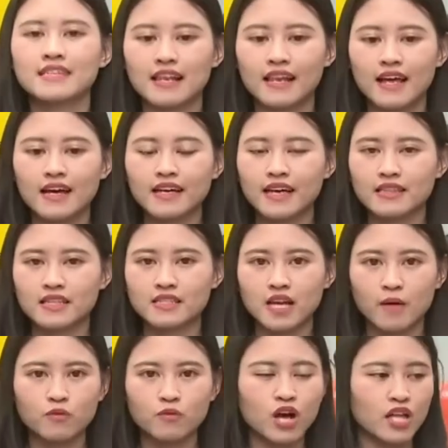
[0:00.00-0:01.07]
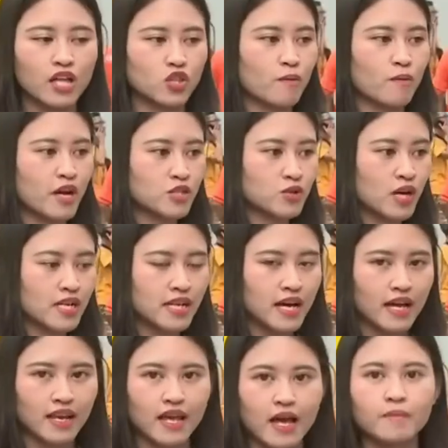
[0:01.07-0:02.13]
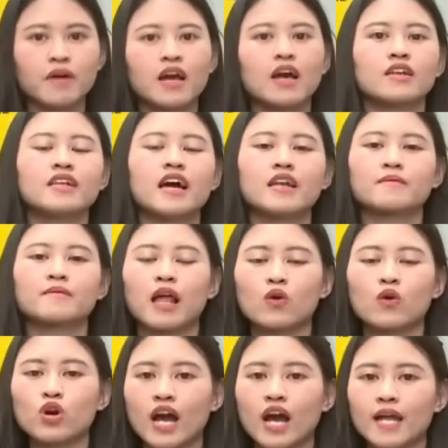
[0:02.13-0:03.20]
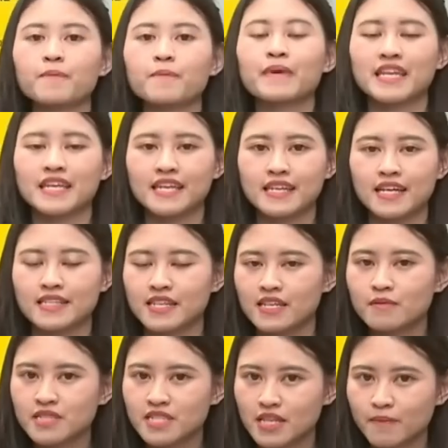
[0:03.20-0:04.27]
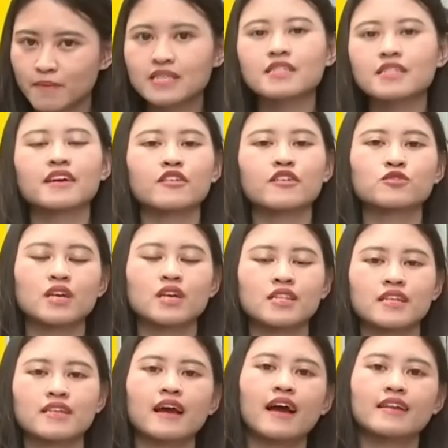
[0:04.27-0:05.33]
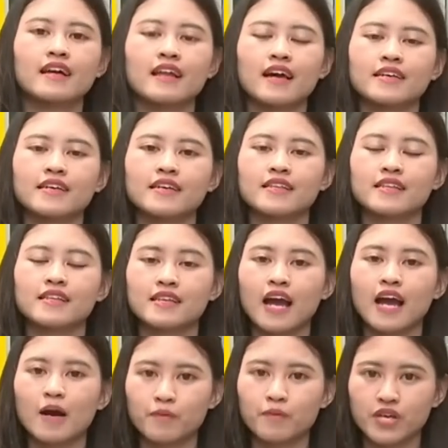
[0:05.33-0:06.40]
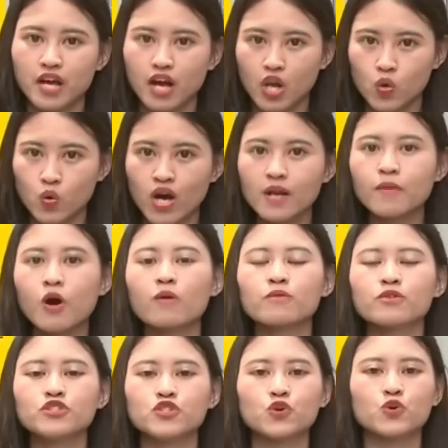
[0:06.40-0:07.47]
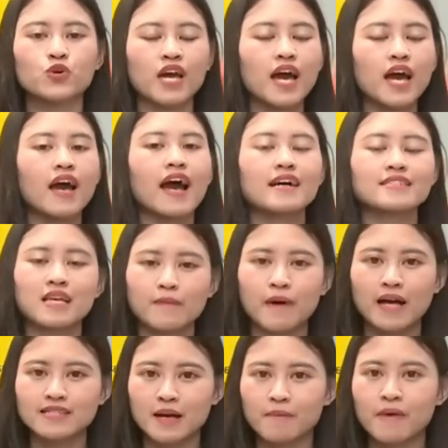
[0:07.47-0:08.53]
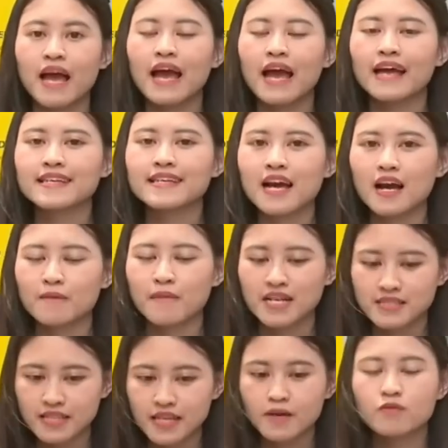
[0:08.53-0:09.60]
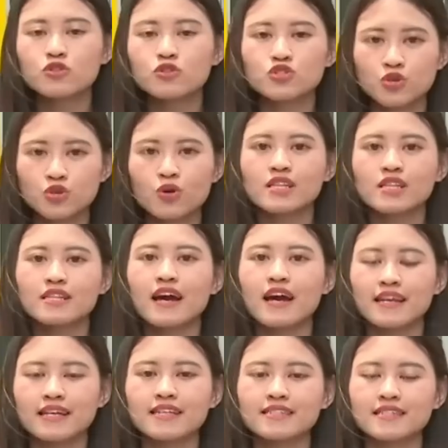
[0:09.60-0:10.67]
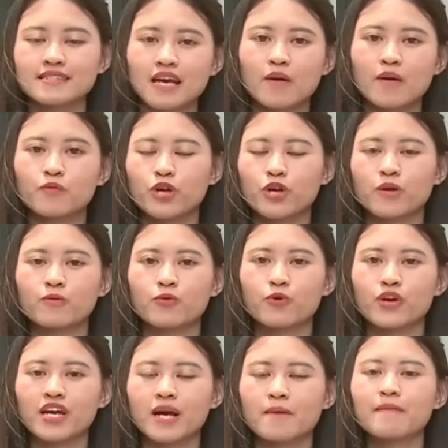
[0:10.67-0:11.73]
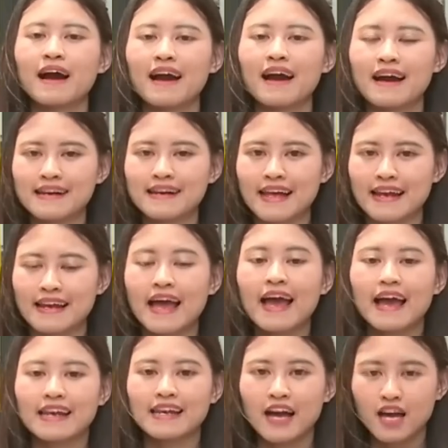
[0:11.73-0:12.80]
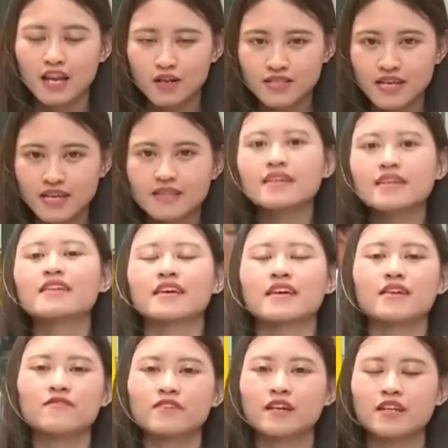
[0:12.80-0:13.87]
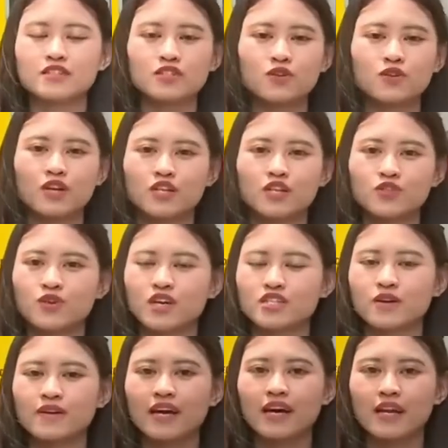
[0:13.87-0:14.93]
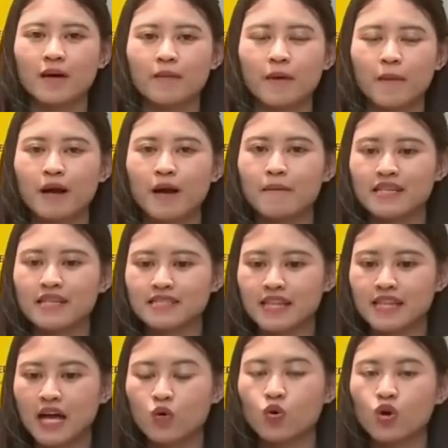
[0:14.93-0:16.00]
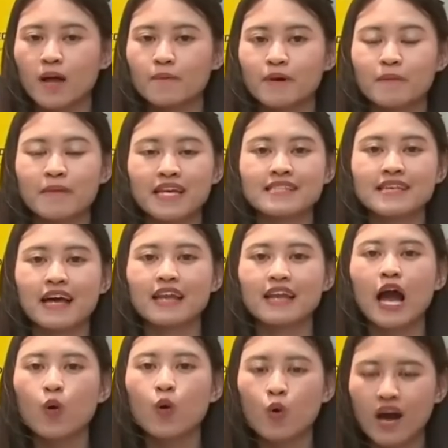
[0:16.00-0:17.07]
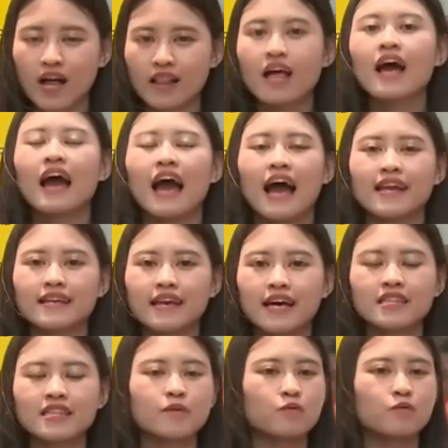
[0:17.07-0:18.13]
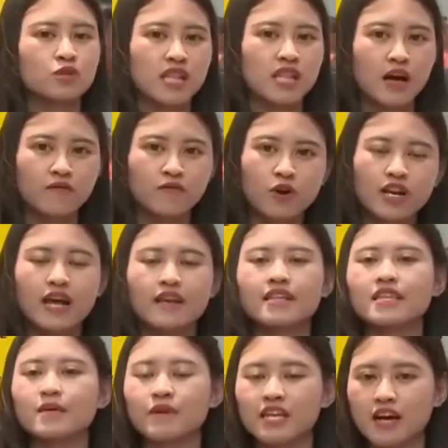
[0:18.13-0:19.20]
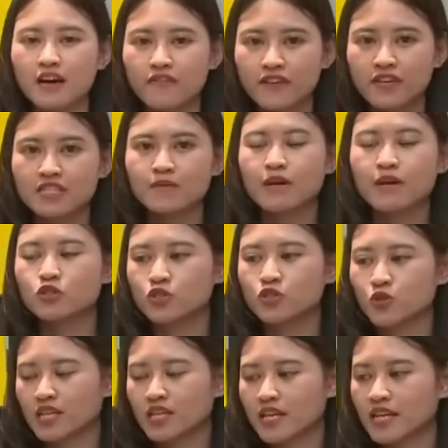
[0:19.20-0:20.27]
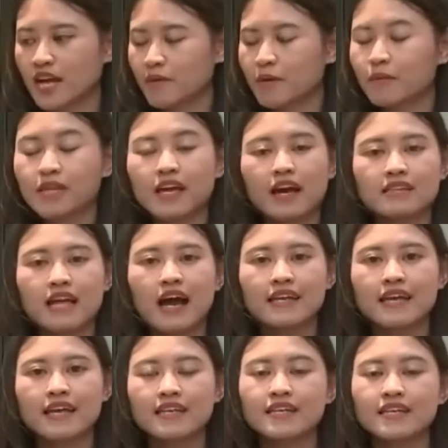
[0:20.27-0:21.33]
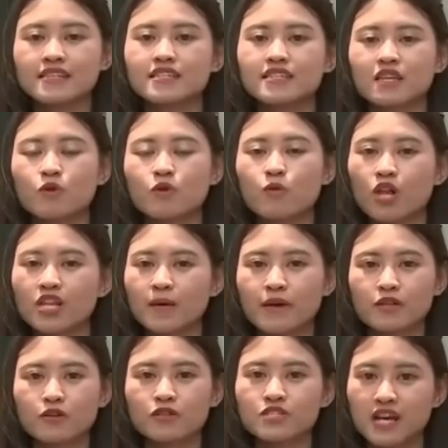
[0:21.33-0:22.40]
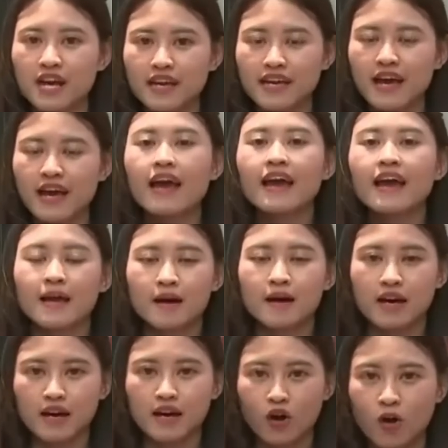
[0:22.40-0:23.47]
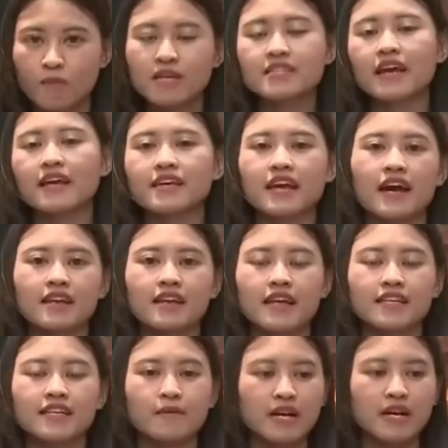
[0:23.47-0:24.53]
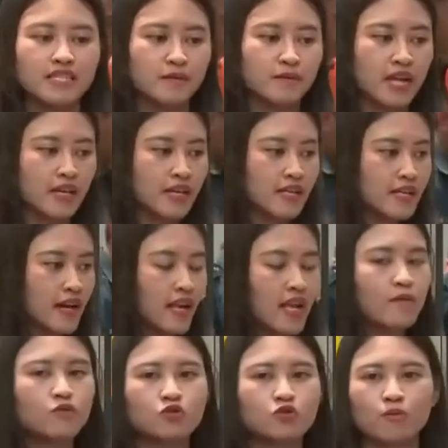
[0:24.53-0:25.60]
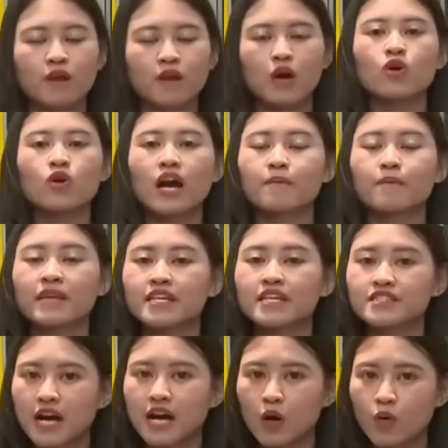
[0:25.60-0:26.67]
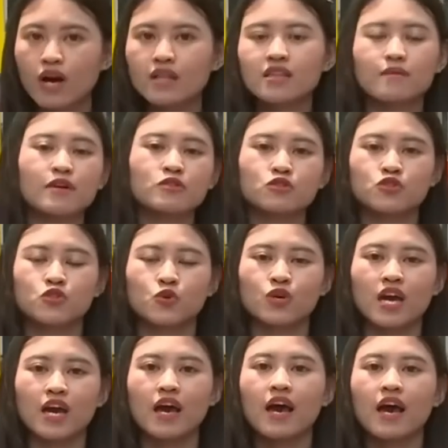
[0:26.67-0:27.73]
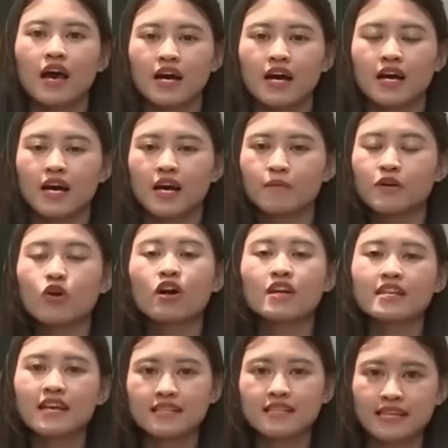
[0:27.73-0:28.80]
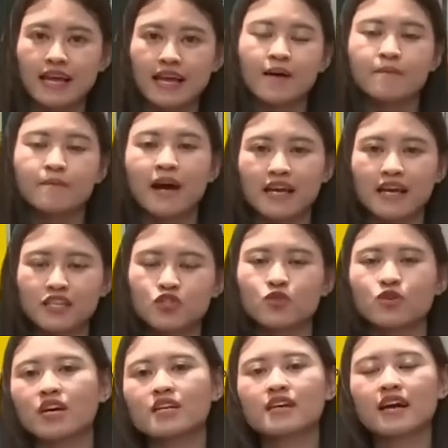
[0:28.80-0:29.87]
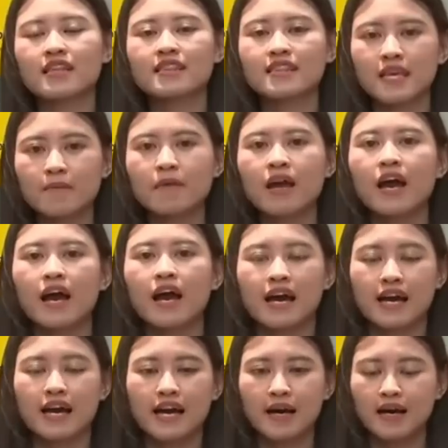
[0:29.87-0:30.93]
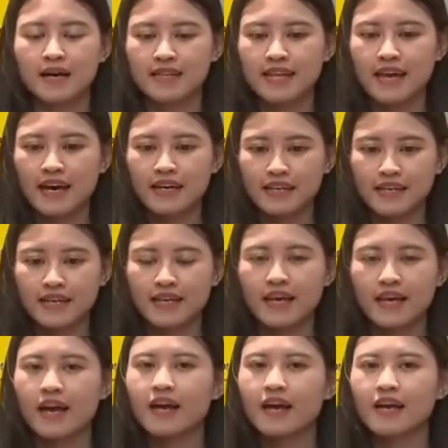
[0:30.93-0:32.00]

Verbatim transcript: selang yang tersambung atau masuk ke dalam dan melakukan pendinginan. Jadi bisa dipastikan sudah tidak ada lagi titik api yang keluar maupun juga asap-asap yang masih muncul dari sisa puing-puing kebakaran. Nah kalau saat ini Francisco dan juga saudara memang masih dilakukan pemeriksaan awal. Ada tim puslapor, ada tim inafis, termasuk juga tadi kami melihat ada di Reskrimum Polda Metro Jaya, Eh, Kombes Hengki Haryadi yang masih berada di dalam untuk melakukan peninjauan termasuk juga eh, berkoordinasi baik juga dengan tim eh, dari